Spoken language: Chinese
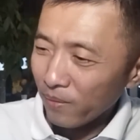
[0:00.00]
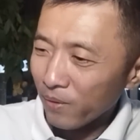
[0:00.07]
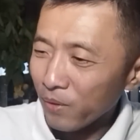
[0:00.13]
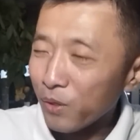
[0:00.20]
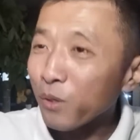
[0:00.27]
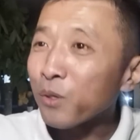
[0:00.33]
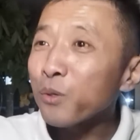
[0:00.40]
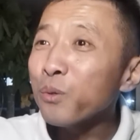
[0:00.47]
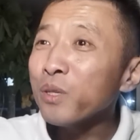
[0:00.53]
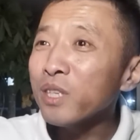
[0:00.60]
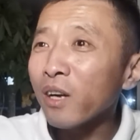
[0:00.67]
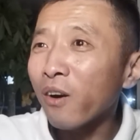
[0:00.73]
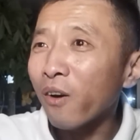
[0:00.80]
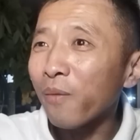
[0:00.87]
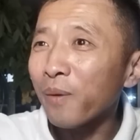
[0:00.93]
就是运气
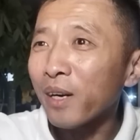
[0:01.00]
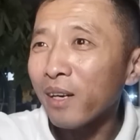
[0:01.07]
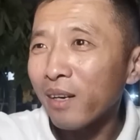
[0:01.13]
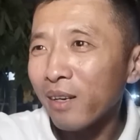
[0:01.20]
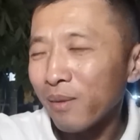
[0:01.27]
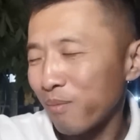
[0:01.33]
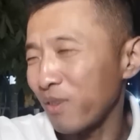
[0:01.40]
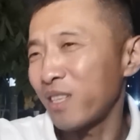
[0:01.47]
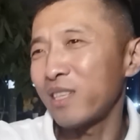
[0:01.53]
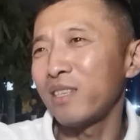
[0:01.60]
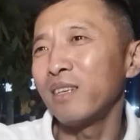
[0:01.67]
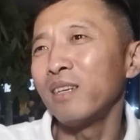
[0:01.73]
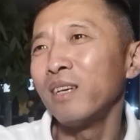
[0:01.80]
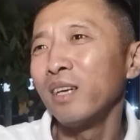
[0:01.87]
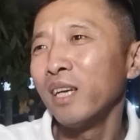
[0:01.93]
好吗？不是，
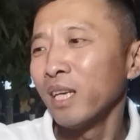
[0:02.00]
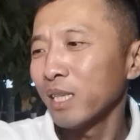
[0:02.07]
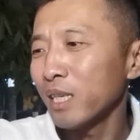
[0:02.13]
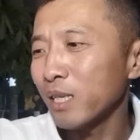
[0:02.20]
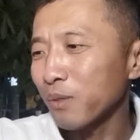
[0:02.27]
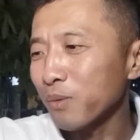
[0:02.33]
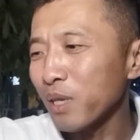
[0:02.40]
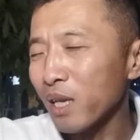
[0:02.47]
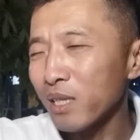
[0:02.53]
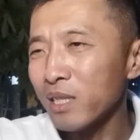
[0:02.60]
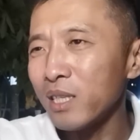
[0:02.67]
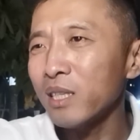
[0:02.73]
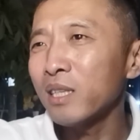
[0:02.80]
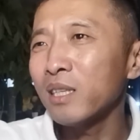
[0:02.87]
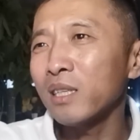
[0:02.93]
这中间
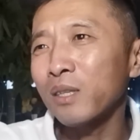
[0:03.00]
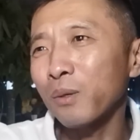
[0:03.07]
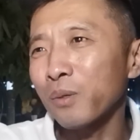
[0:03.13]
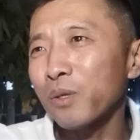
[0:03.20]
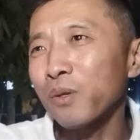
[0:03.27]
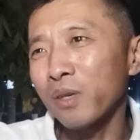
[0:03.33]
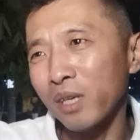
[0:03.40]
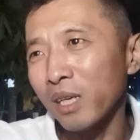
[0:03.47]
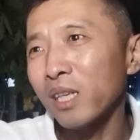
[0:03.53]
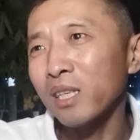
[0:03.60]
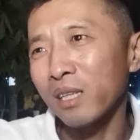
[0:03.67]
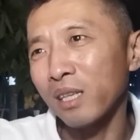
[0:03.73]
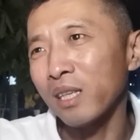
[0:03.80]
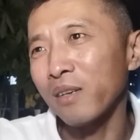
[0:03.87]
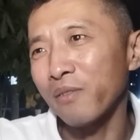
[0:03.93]
其实都是有合理
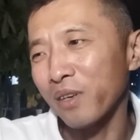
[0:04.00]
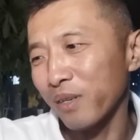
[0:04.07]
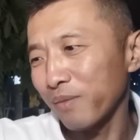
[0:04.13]
的地方。